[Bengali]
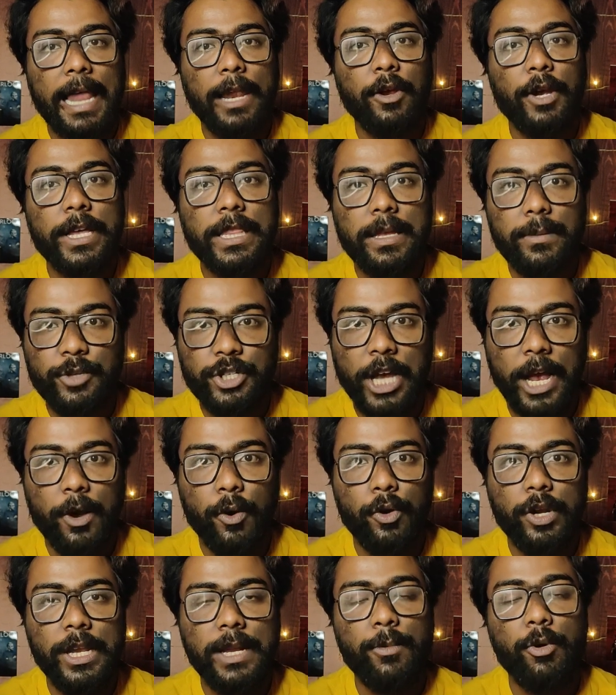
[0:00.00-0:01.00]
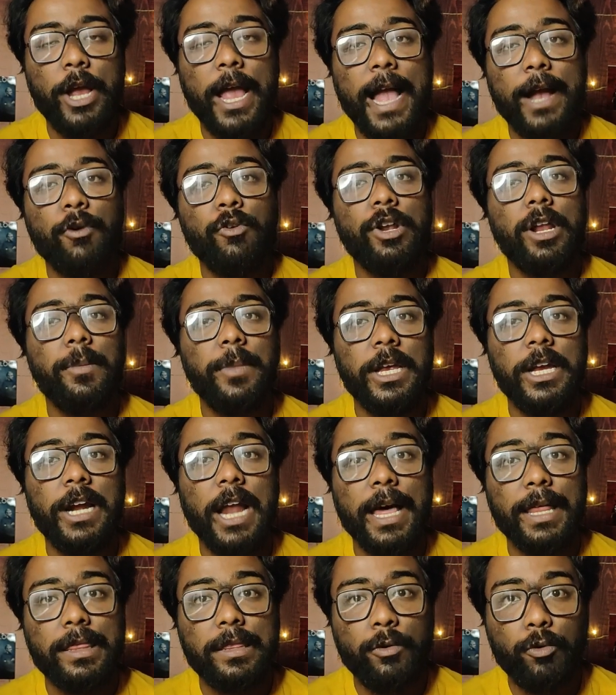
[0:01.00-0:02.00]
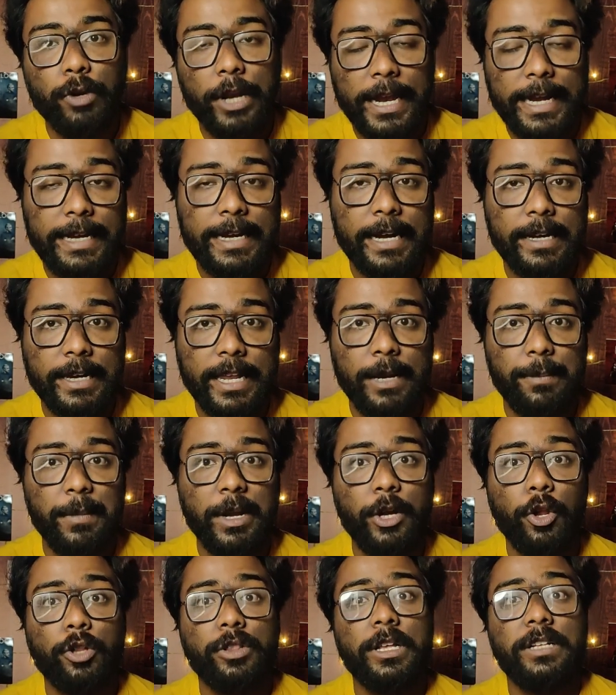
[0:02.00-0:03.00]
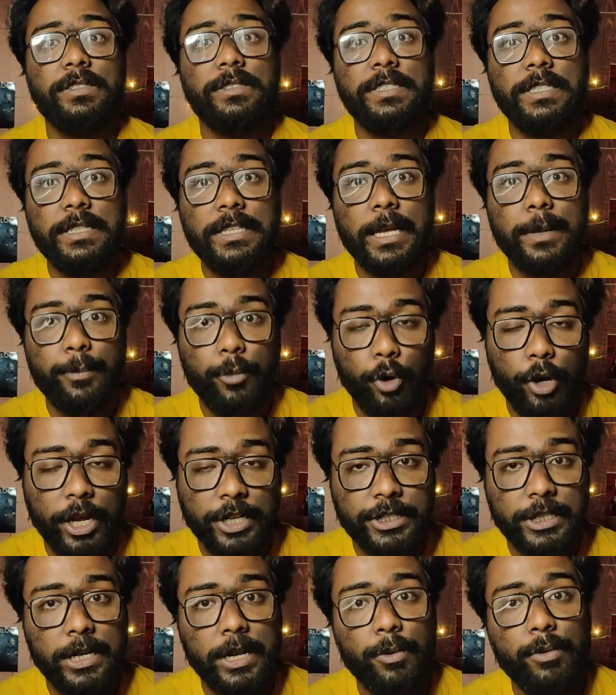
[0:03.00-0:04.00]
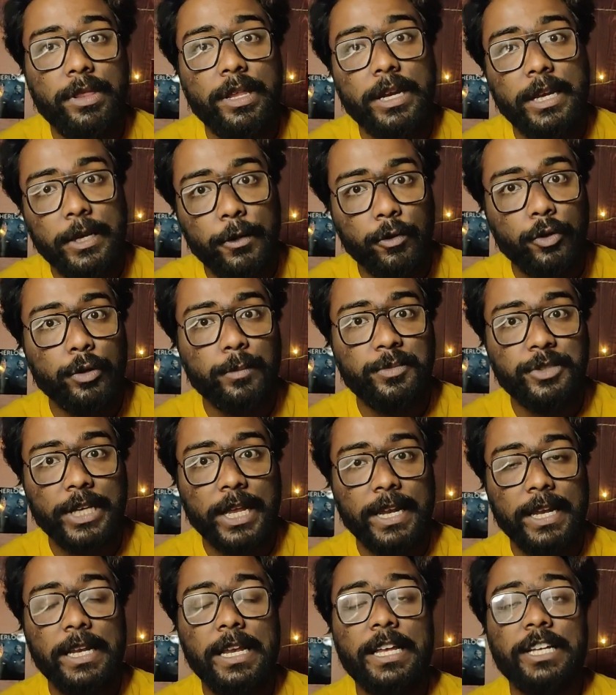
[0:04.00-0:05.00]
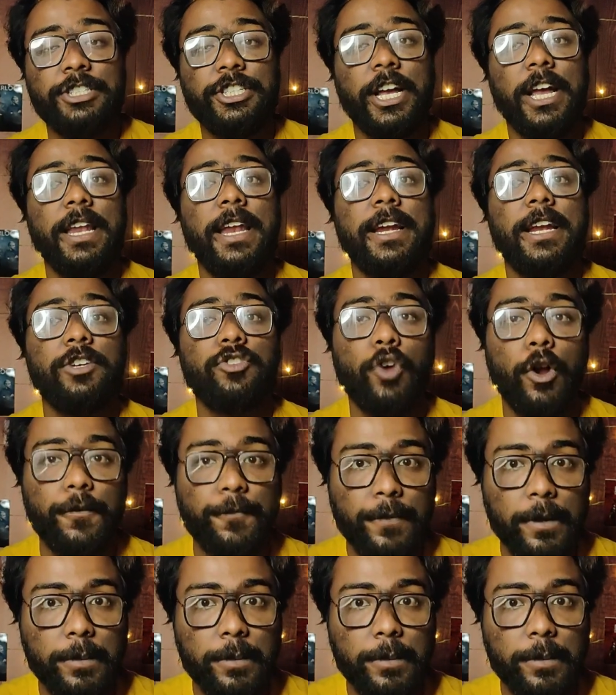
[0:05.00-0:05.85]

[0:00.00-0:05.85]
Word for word: হ্যালো গাইজ আমি সাগরনীল এবং এখন আমি গ্রাস রুট এন্টারটেনমেন্ট অর্থাৎ জিতের প্রোডাকশন হাউসের ইউটিউব চ্যানেল সেখানে একটা শর্ট